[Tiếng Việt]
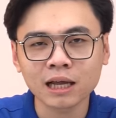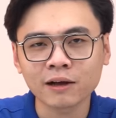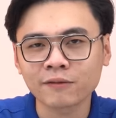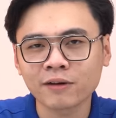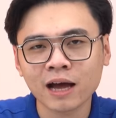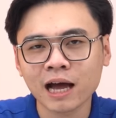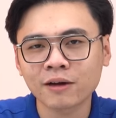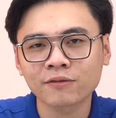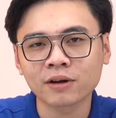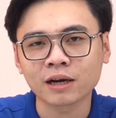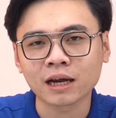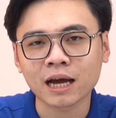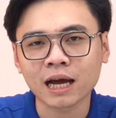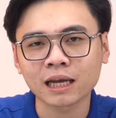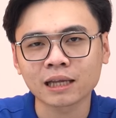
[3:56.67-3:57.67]
là hai phần
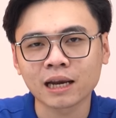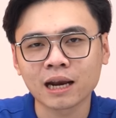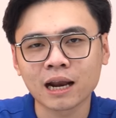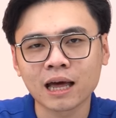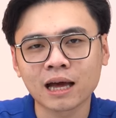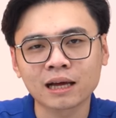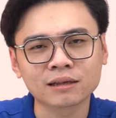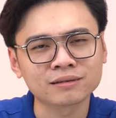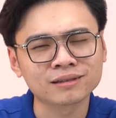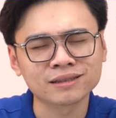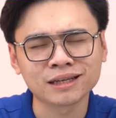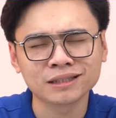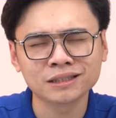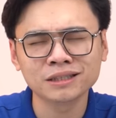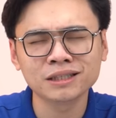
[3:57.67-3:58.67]
cạnh là
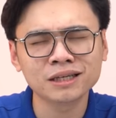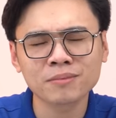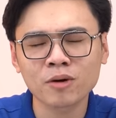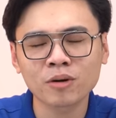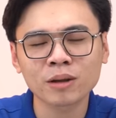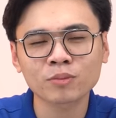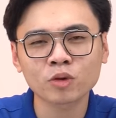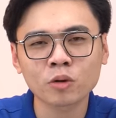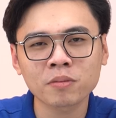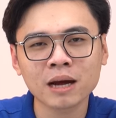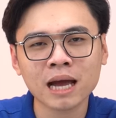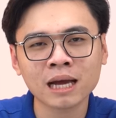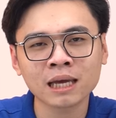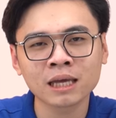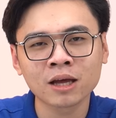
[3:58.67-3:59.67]
gần như những mẫu laptop
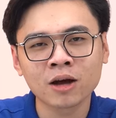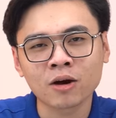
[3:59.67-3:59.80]
khác ấy,